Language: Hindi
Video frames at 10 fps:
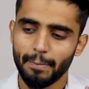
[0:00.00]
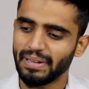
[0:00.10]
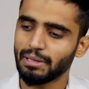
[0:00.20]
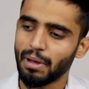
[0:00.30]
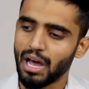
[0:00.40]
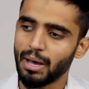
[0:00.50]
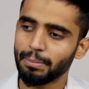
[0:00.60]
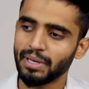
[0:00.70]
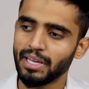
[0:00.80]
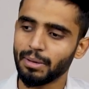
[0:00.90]
मतलब
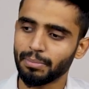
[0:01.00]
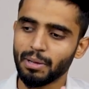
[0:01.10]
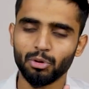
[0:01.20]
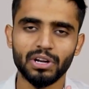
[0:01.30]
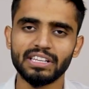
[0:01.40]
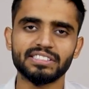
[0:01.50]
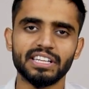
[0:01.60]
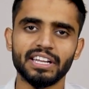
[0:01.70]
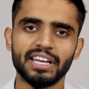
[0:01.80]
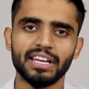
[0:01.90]
आपने अपने आप को रेस्ट
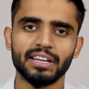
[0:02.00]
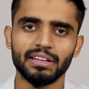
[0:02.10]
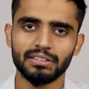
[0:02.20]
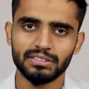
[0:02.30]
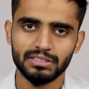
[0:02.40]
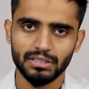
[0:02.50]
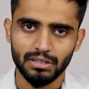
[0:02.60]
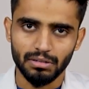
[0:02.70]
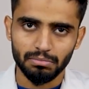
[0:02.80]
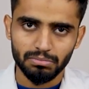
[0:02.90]
देना है
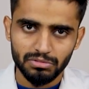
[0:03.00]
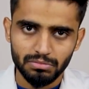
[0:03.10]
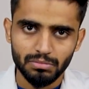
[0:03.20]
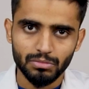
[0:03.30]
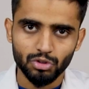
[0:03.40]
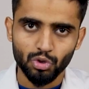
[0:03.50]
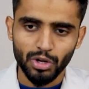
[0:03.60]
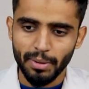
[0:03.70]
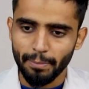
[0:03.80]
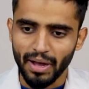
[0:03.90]
जो
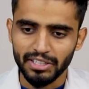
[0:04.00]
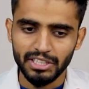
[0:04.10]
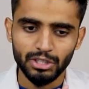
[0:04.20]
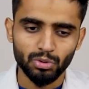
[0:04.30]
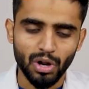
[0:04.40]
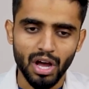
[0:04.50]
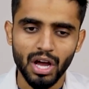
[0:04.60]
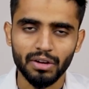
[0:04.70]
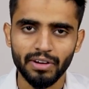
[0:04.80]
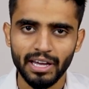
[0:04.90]
कि पानी
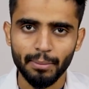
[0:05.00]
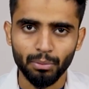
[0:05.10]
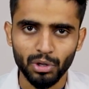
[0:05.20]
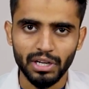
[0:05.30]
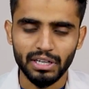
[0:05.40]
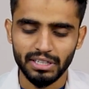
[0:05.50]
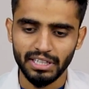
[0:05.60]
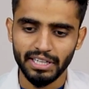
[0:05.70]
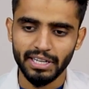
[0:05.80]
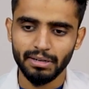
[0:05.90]
खुराक वगैरह पूरी
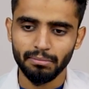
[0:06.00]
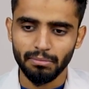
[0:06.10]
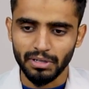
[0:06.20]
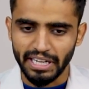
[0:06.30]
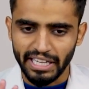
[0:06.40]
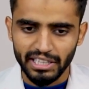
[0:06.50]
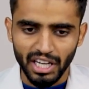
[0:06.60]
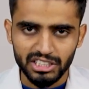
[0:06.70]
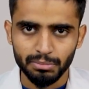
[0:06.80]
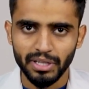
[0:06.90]
रखनी है
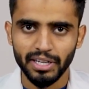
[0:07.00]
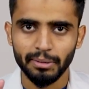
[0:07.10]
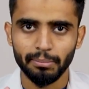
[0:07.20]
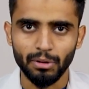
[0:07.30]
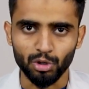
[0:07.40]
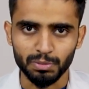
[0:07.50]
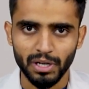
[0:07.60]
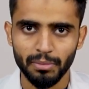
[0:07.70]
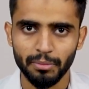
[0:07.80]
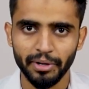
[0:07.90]
निगहदाश्त में रहें
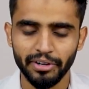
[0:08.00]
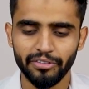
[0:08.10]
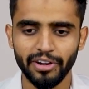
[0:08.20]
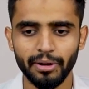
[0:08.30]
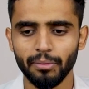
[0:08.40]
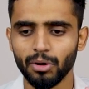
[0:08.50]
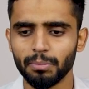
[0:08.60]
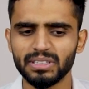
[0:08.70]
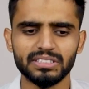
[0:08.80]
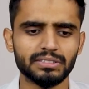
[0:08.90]
हॉस्पिटल में एडमिटेड रहें और
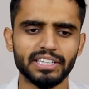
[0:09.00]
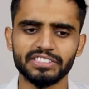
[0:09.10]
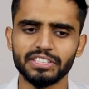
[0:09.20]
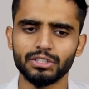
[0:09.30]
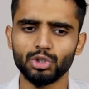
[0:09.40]
बस डेट से